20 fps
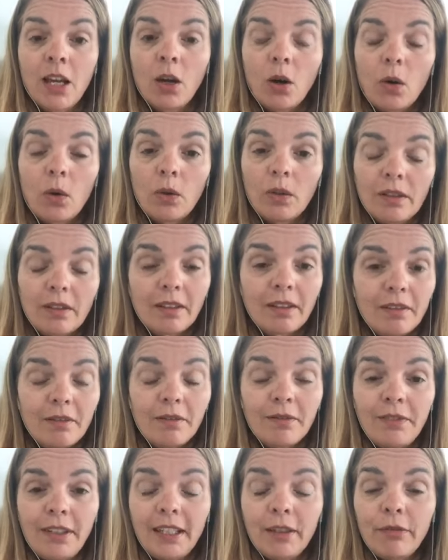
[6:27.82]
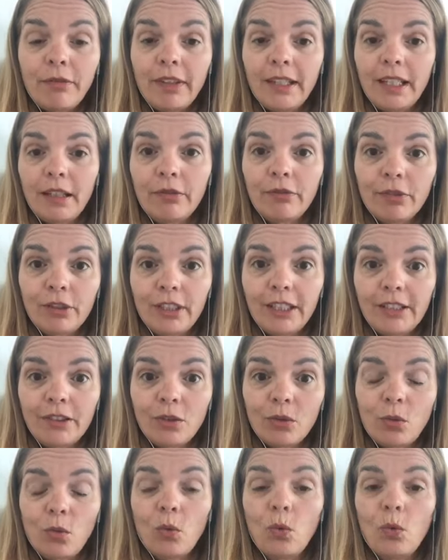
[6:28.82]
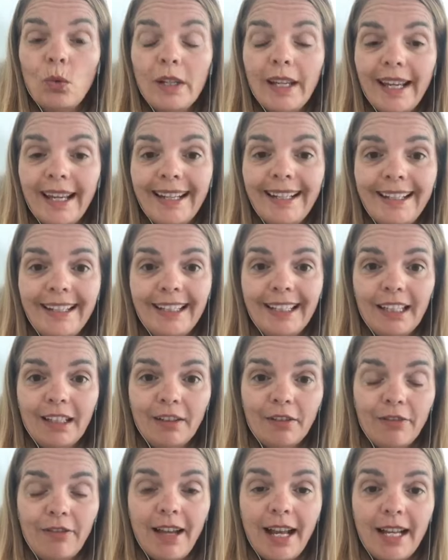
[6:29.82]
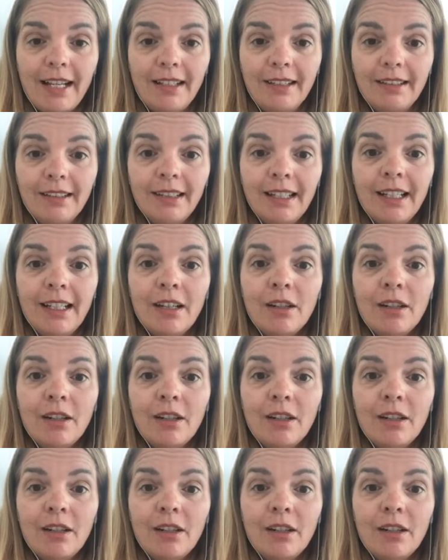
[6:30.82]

und wie viele von diesen unendlichen Quellen,